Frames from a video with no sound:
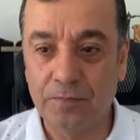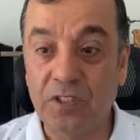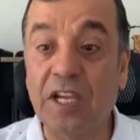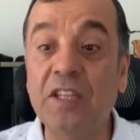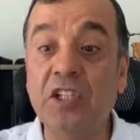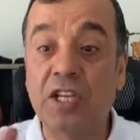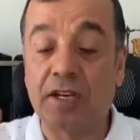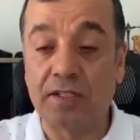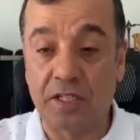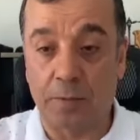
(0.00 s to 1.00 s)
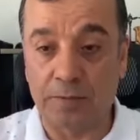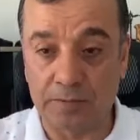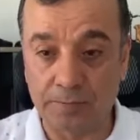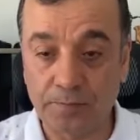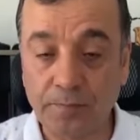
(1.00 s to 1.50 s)
Kendi işlerinizi yapın.
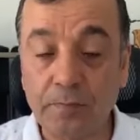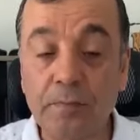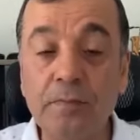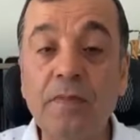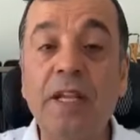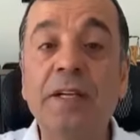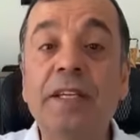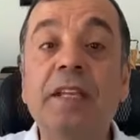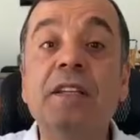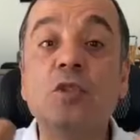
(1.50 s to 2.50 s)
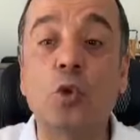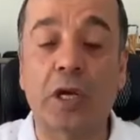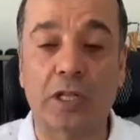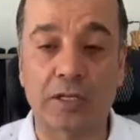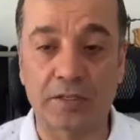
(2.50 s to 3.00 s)
Kendinize
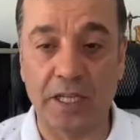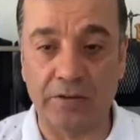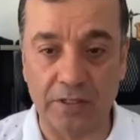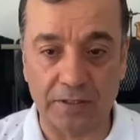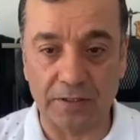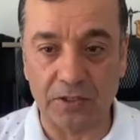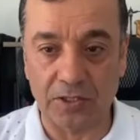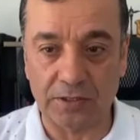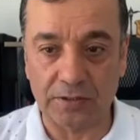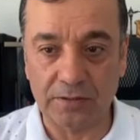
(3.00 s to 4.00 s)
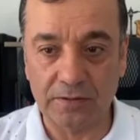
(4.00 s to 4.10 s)
odaklanın sevgili arkadaşlar.